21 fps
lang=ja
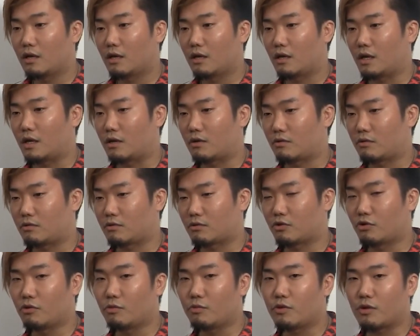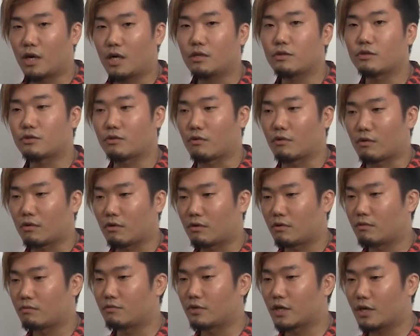あの、興味のある人
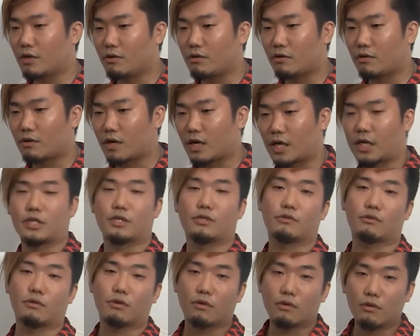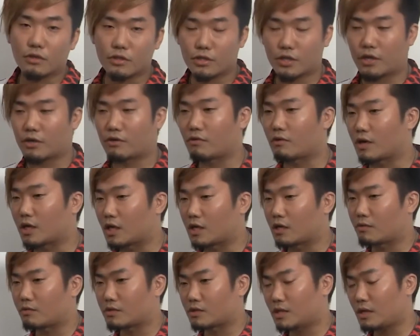向けの話をしていこうかなと
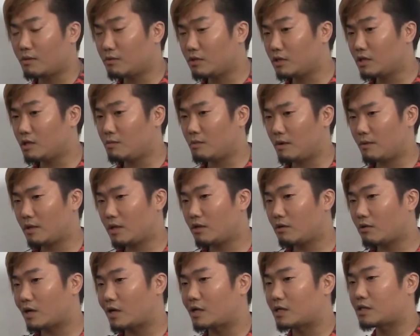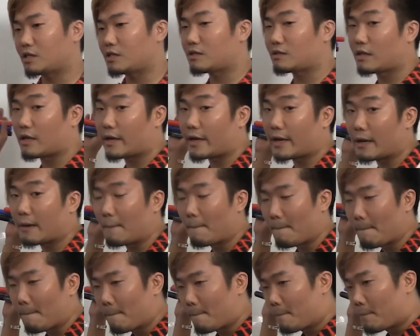思います。多分、今までの話って、
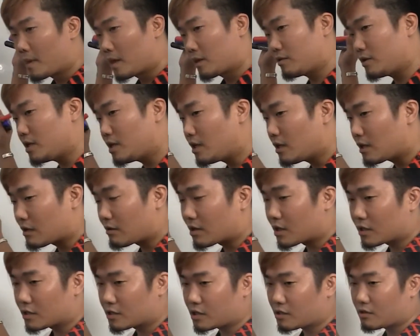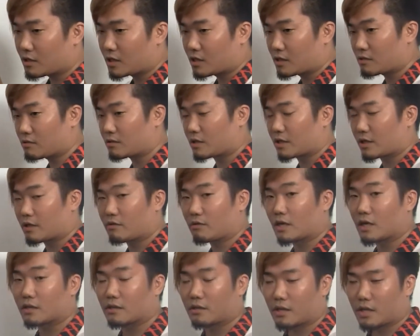意見が割れちゃう話とか結
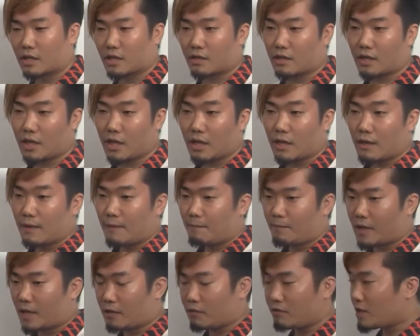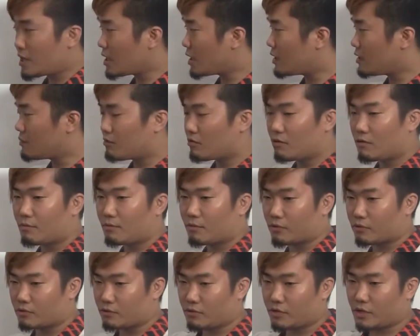構あって、で、あの中でも
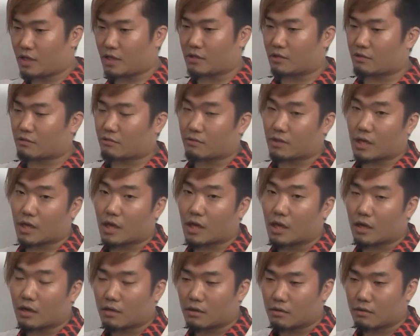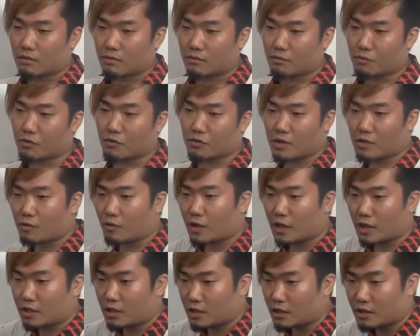僕の意見っていうのが、僕はこう
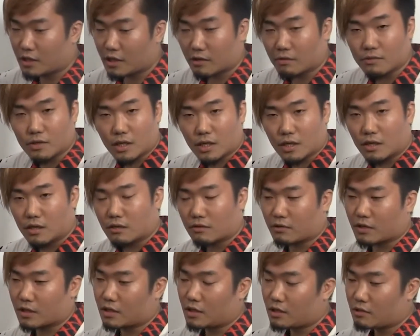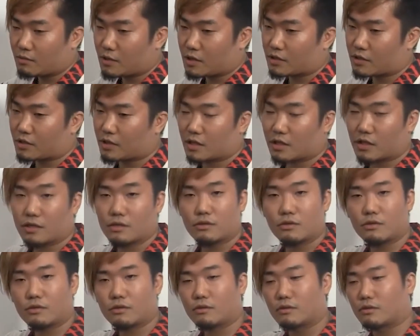やってきたよ、みたいな。こうやったらうまくいった気がす
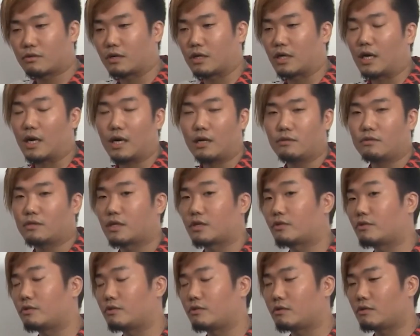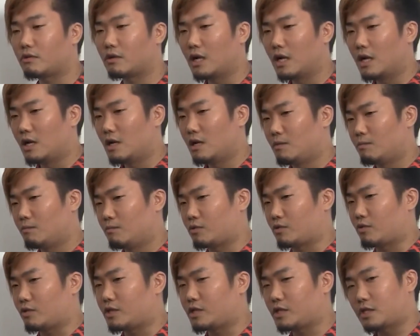るよっていうのがあるんだけど
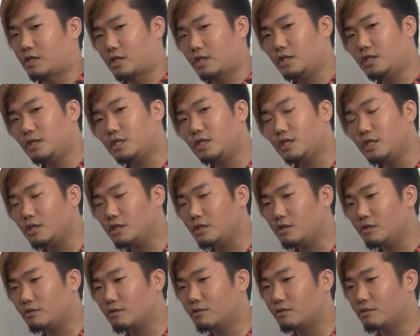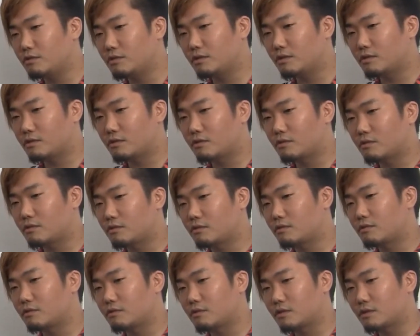それ新人に言っ
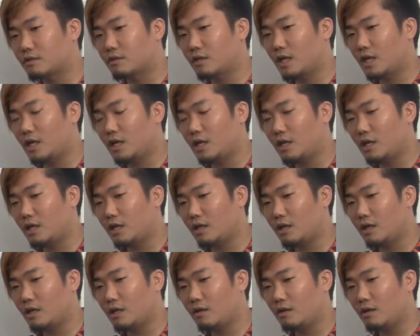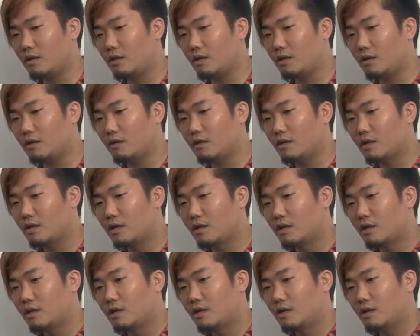て
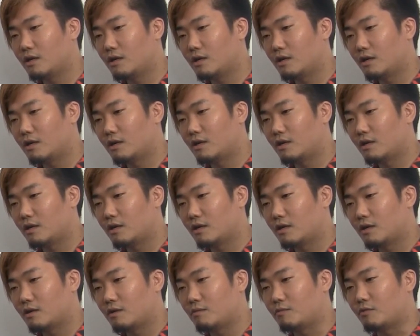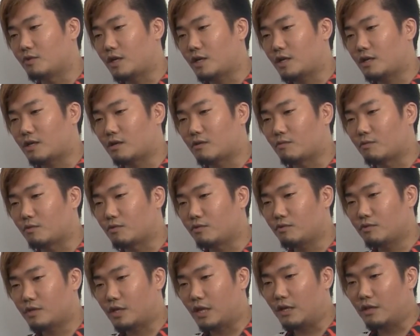もうなんか僕
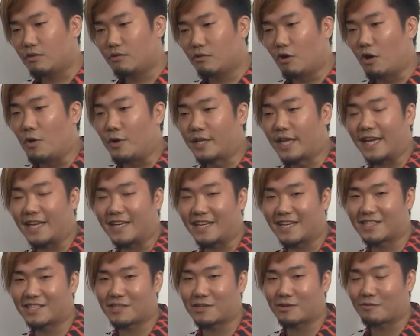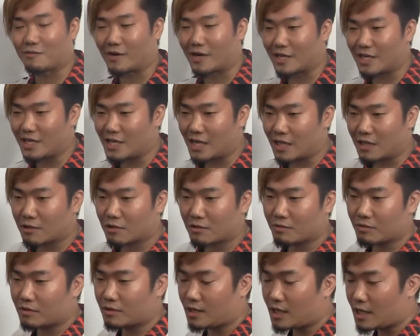の洗脳みたいになっちゃうのも悪いなと
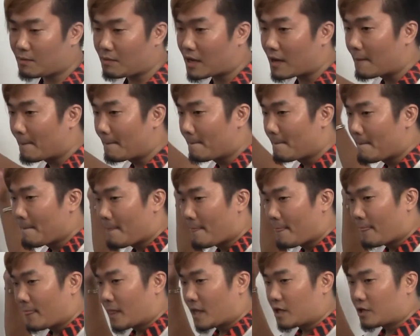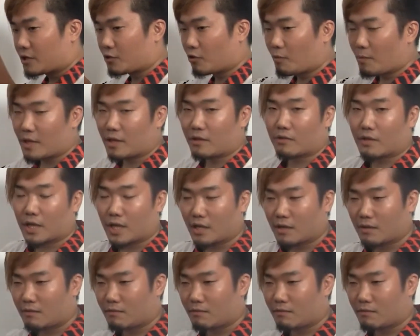思って今表面のね